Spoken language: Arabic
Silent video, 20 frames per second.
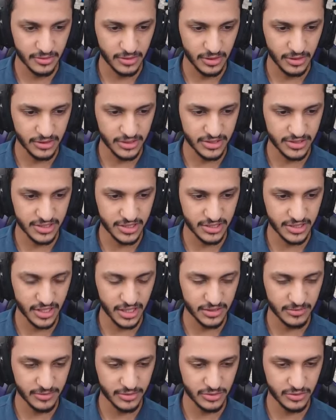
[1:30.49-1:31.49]
عندي اشياء
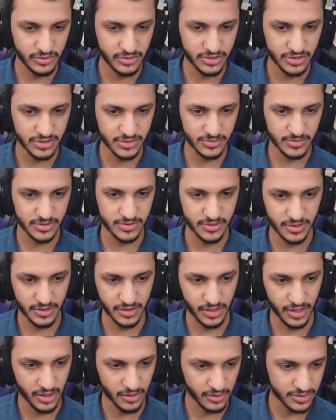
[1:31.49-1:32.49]
تحت ما ادري وش اصبر
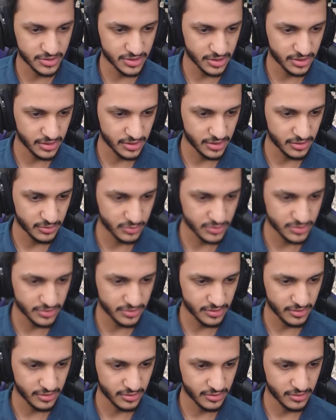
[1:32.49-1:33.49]
خلنا احاول اشغلها وش
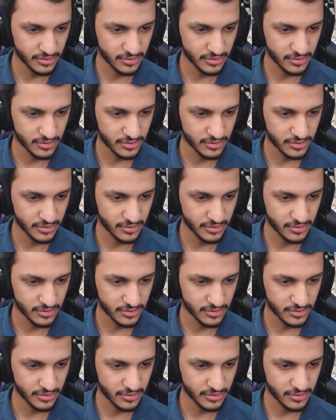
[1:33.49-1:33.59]
ذي